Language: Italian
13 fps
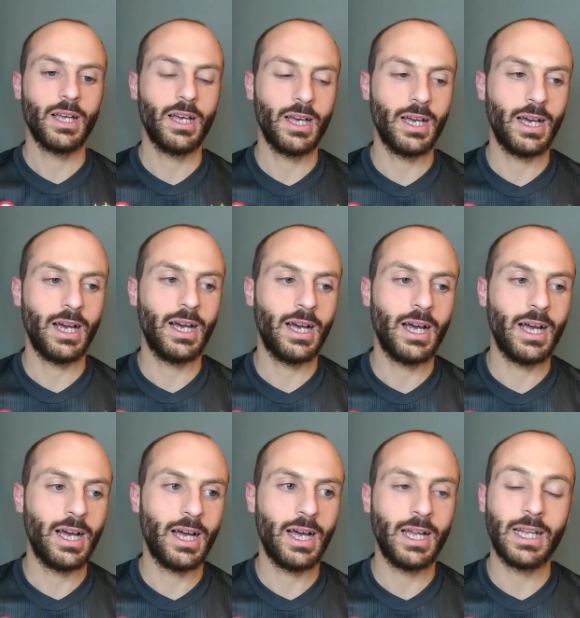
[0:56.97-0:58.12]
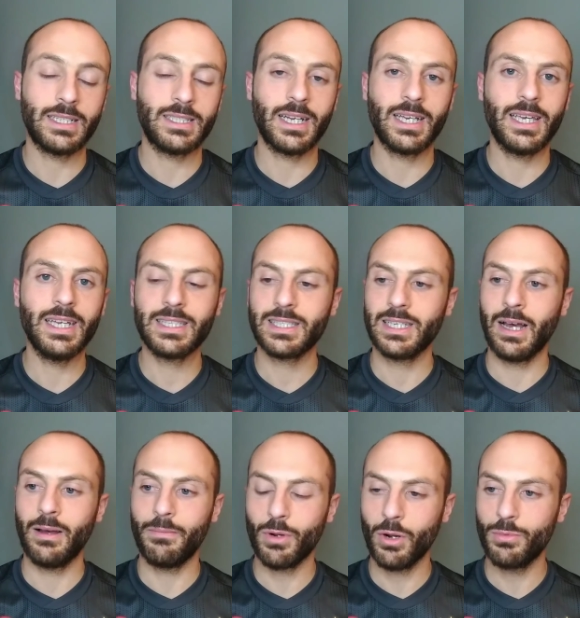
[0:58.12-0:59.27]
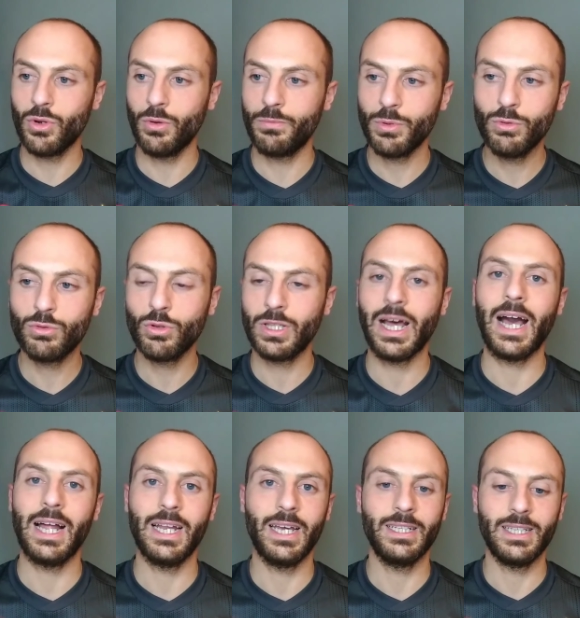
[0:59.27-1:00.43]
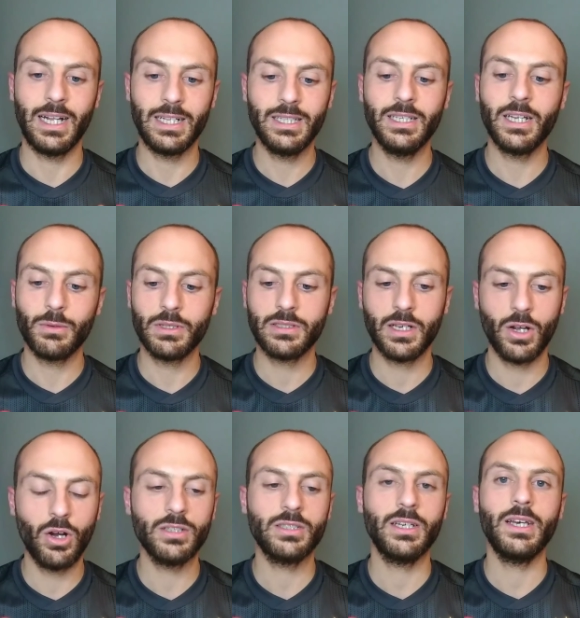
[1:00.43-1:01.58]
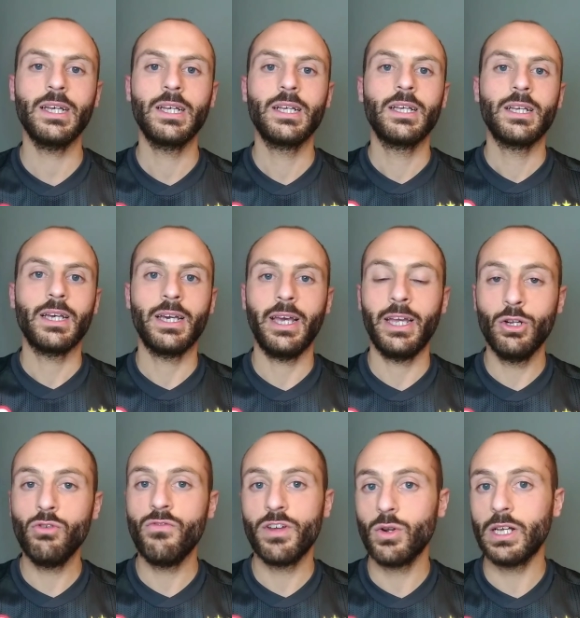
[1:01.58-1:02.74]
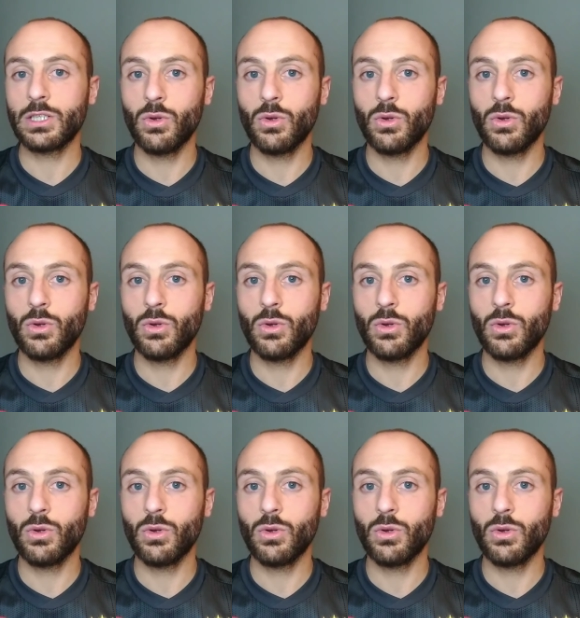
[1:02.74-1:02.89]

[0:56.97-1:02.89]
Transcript: eh, a, a, alla stanchezza proprio più totale nel dire queste cose eh, e non verrò